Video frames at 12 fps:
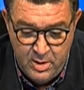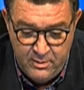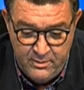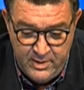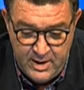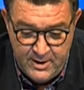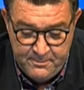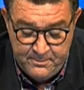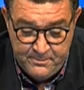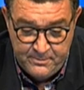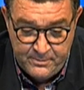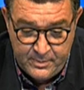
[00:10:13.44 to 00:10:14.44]
ve
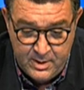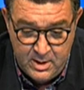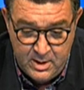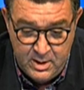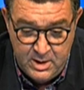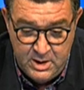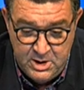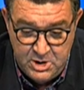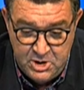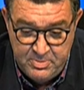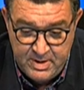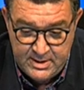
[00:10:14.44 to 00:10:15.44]

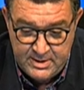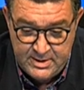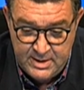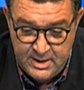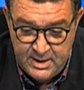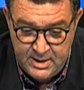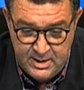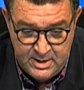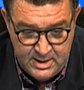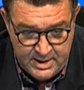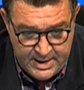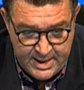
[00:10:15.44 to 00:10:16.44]
İşçi Partisi'nin
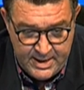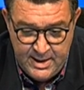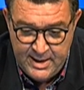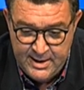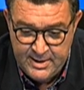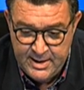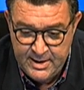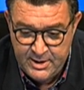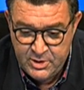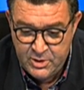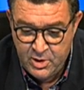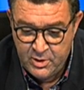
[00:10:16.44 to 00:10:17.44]
yeni lideri
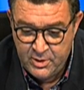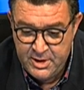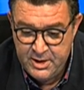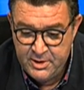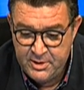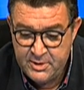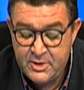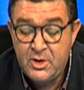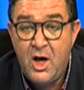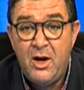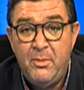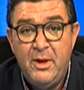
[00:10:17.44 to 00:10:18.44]
Sir Keir
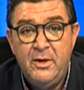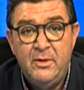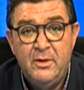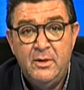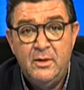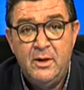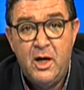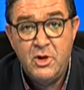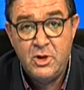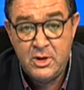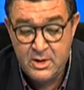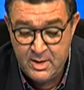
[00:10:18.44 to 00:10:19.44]
Starmer
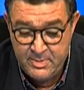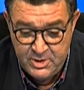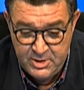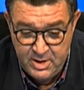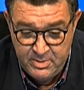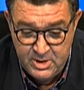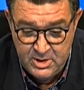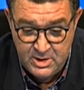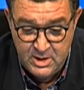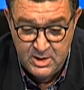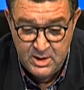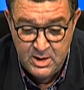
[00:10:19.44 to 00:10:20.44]
açıklamış demiş
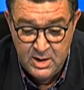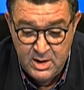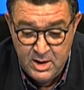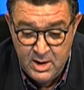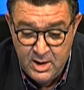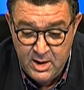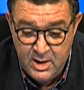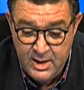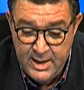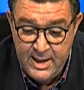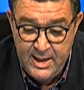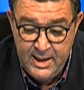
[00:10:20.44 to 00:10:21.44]
ki
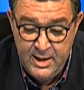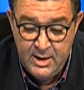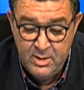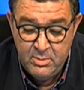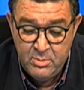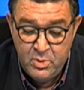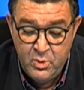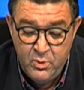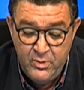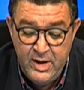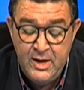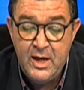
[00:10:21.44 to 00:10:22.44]
gelin bu
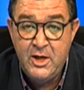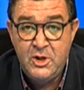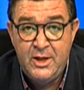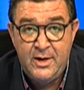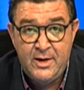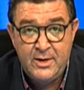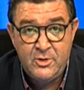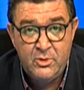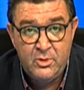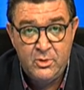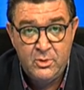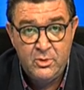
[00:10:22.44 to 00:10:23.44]
V-Day
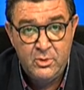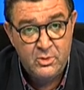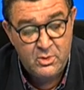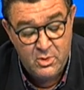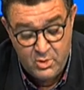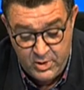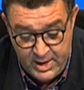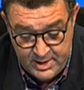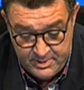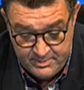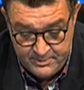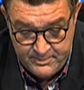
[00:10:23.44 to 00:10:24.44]
jenerasyonunu
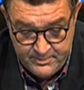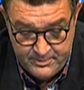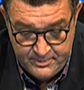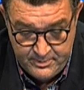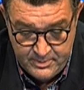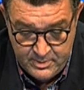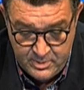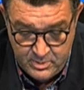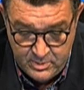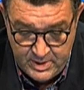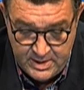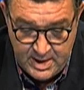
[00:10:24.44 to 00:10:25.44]
koruyalım.
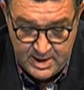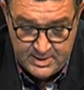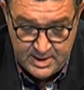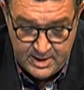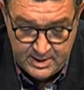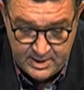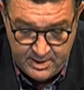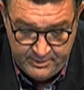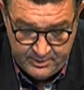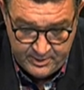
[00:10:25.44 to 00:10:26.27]
Ve Daily Telegraph